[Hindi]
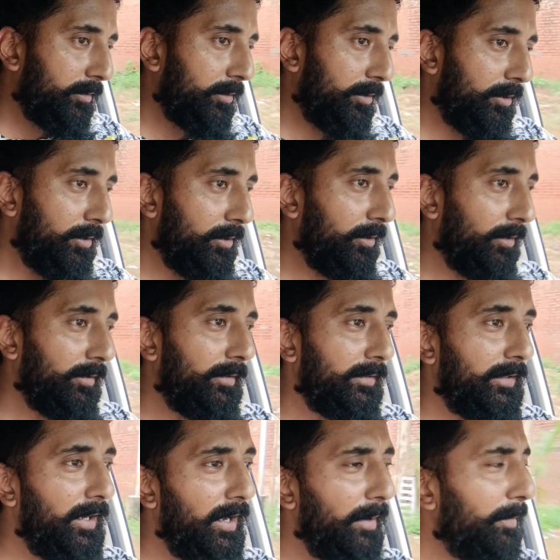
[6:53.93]
तो
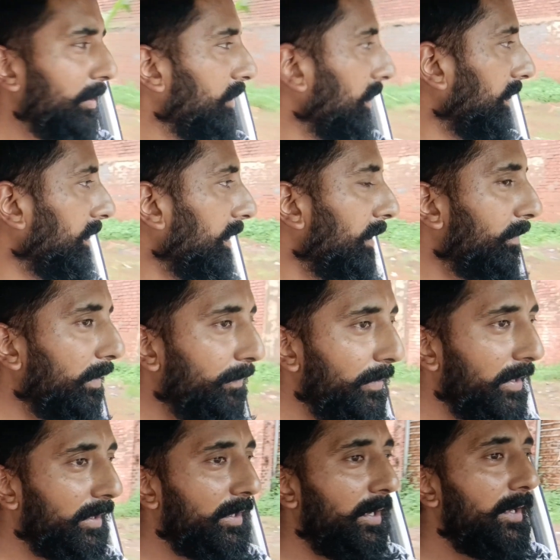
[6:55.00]
अभी चलते हैं हम
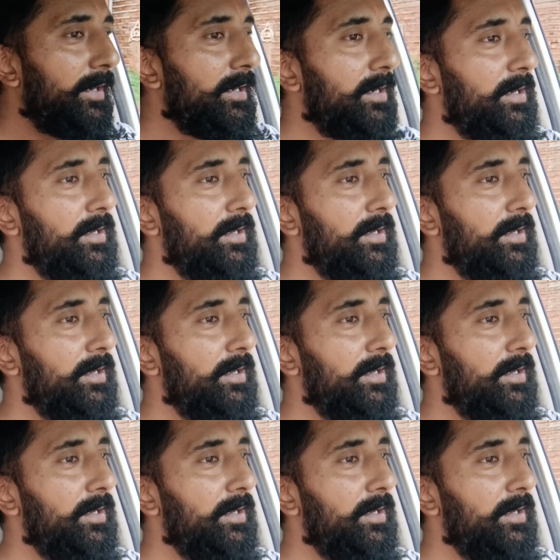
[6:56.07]
अपने घर